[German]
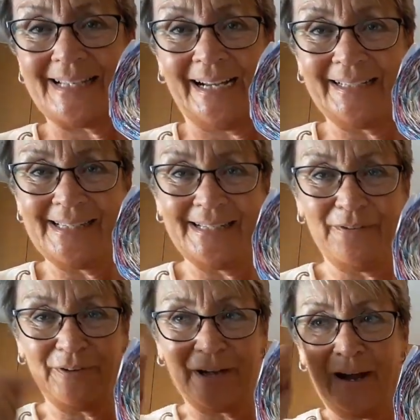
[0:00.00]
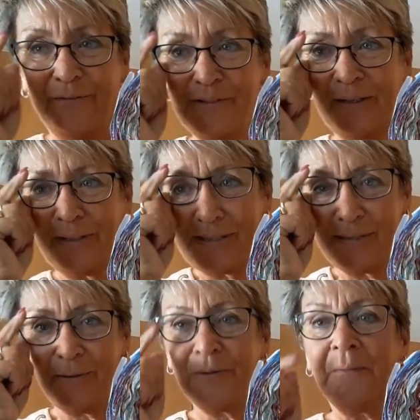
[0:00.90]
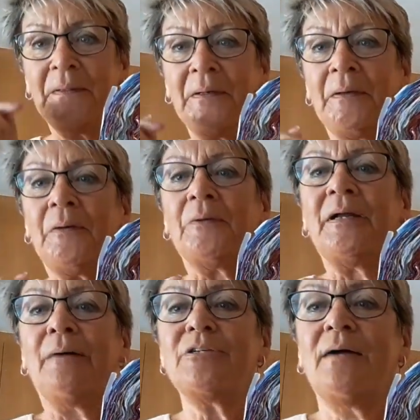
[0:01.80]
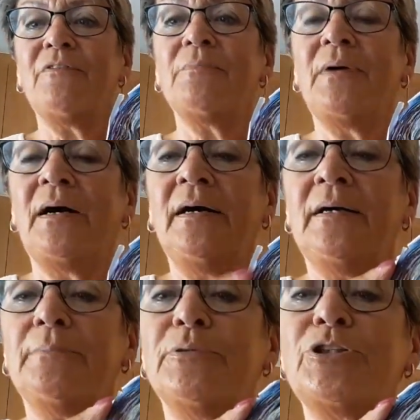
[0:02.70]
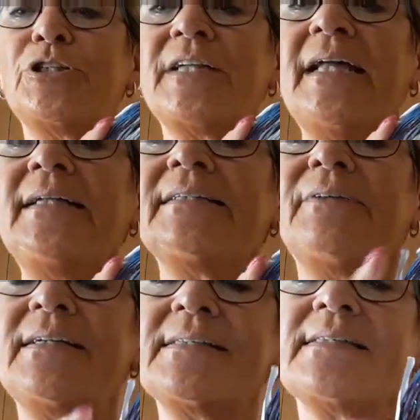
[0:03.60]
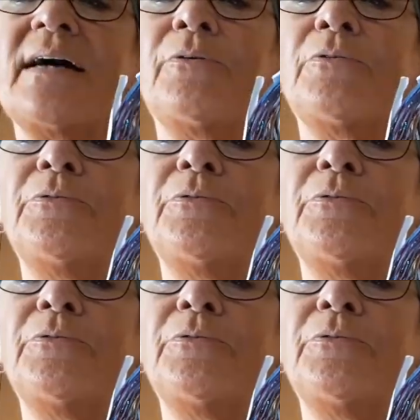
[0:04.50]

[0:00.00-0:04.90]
Da hatte sie eine Verkaufsaktion und habe ich einfach mal bestellt, weil das ist auch ein